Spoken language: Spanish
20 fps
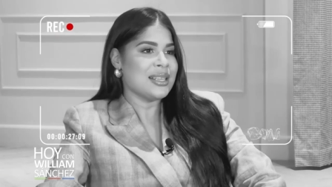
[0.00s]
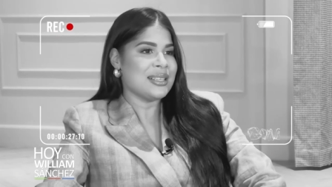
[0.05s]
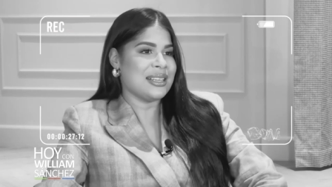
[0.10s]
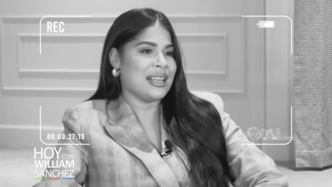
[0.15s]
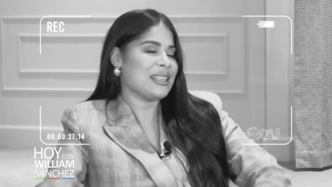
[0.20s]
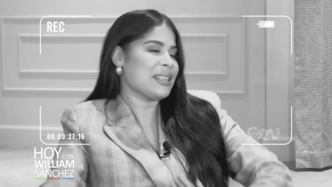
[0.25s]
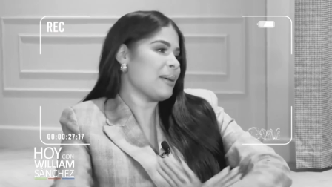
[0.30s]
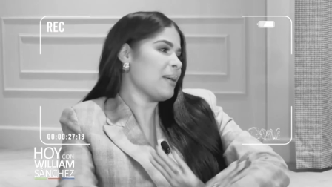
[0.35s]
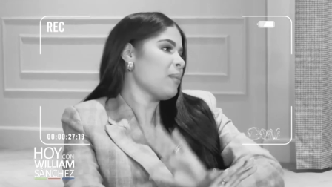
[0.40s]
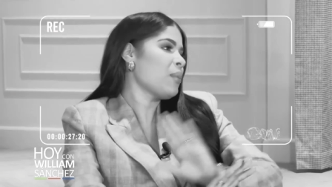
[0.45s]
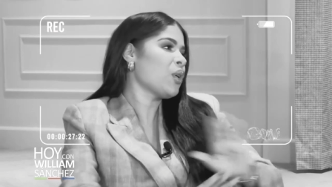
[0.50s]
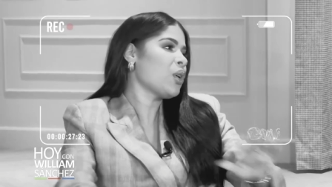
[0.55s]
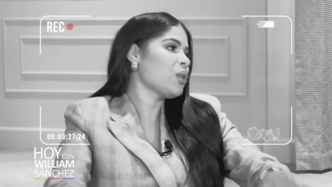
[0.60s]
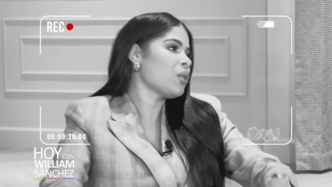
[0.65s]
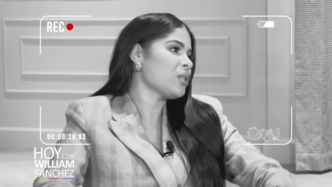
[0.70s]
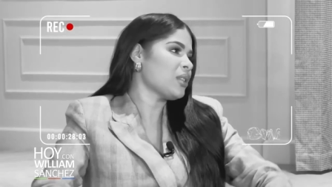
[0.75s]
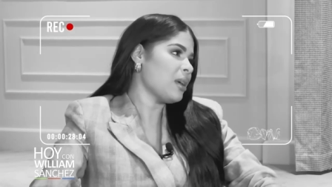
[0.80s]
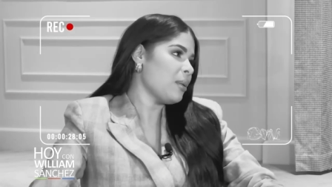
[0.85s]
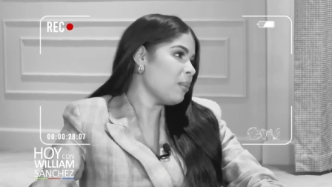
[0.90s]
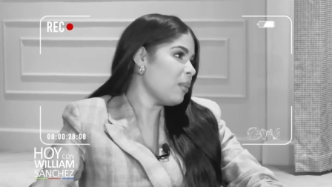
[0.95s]
ya sabemos que
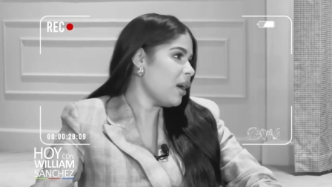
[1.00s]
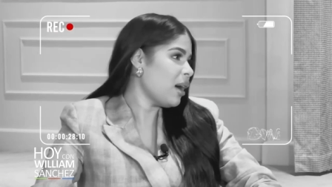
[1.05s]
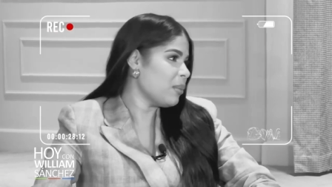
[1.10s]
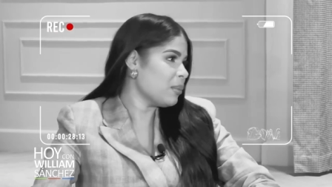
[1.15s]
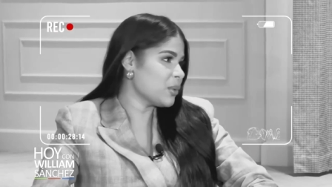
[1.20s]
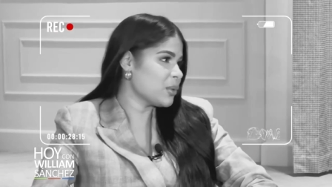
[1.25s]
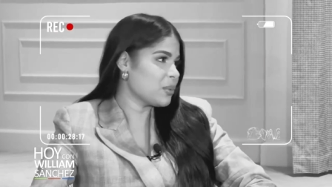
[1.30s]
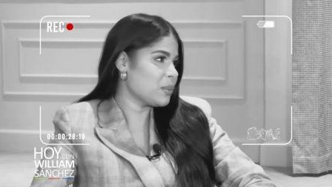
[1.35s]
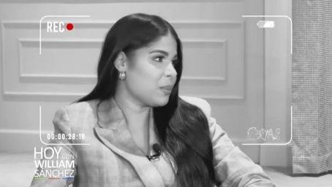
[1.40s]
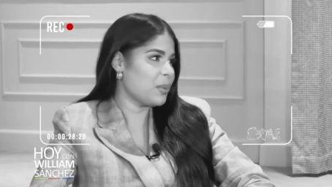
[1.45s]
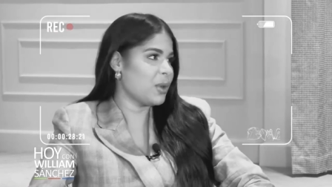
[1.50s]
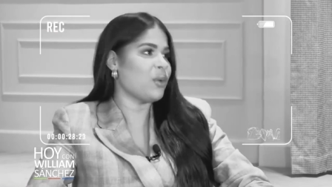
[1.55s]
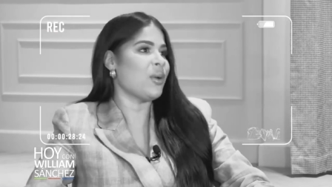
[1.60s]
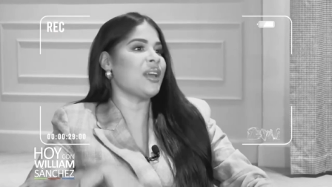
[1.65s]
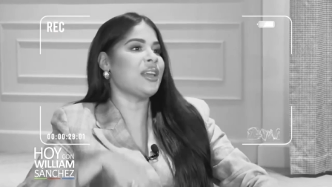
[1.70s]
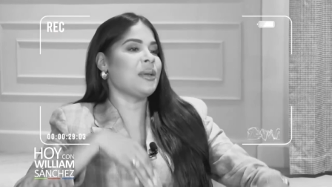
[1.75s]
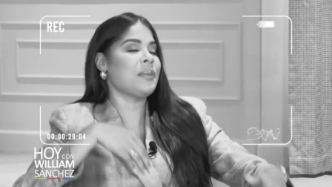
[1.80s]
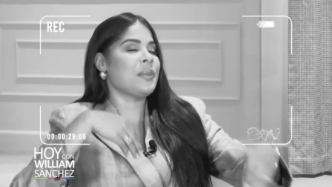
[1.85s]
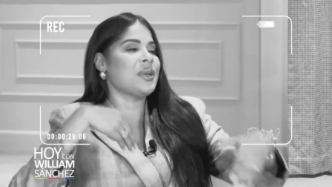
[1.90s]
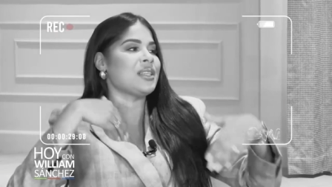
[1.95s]
nos amamos, pero
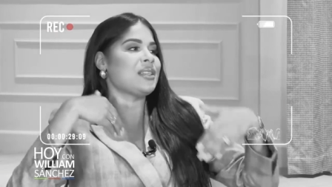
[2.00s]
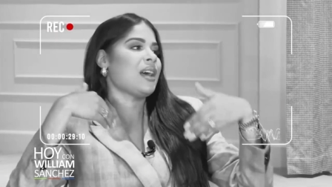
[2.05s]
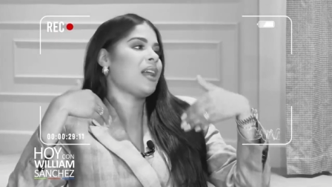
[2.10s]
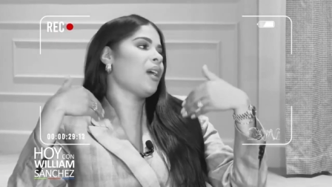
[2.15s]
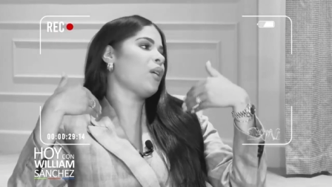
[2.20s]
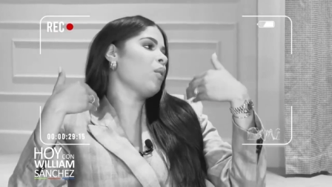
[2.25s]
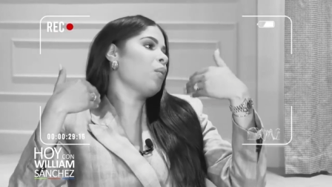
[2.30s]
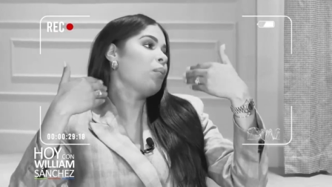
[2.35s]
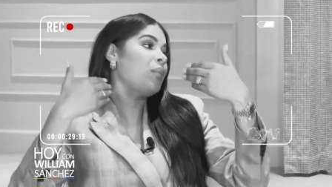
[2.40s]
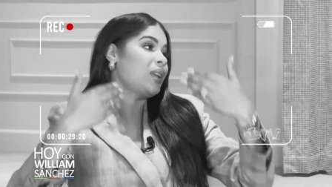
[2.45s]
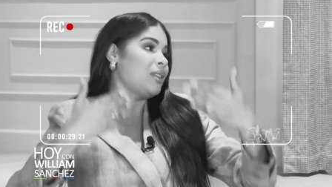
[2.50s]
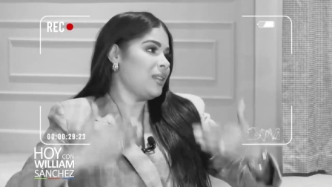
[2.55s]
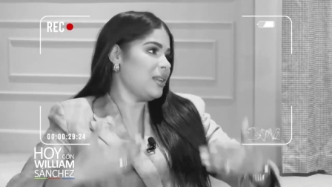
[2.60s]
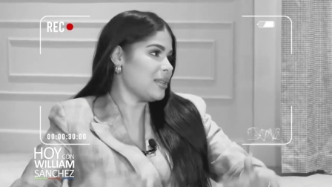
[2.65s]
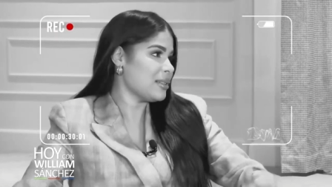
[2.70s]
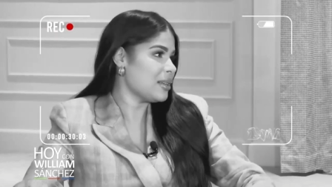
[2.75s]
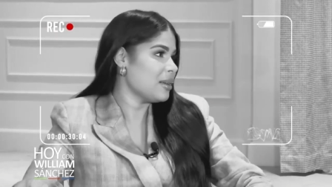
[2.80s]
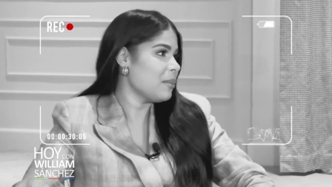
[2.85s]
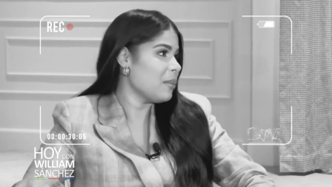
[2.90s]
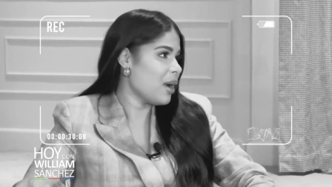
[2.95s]
hay que empezar a
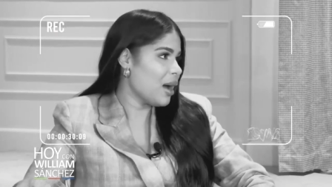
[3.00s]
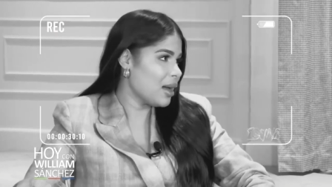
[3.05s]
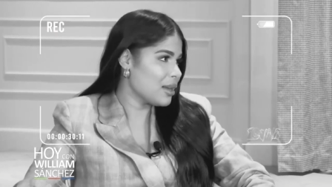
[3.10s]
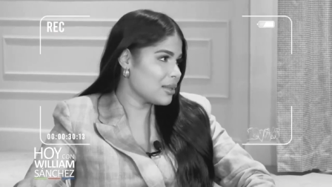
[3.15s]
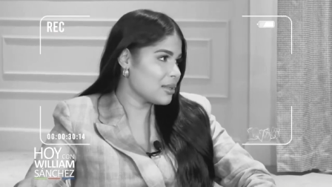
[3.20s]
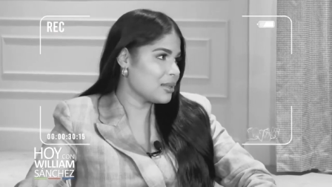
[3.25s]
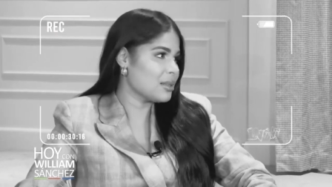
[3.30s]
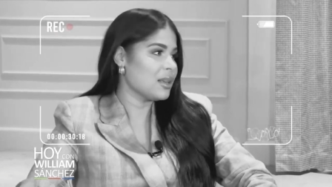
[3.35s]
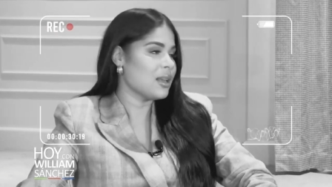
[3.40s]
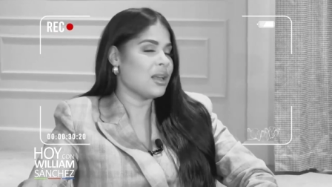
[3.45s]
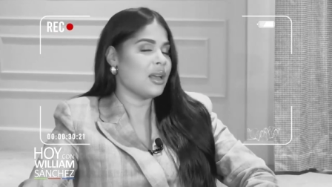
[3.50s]
comprenderse más,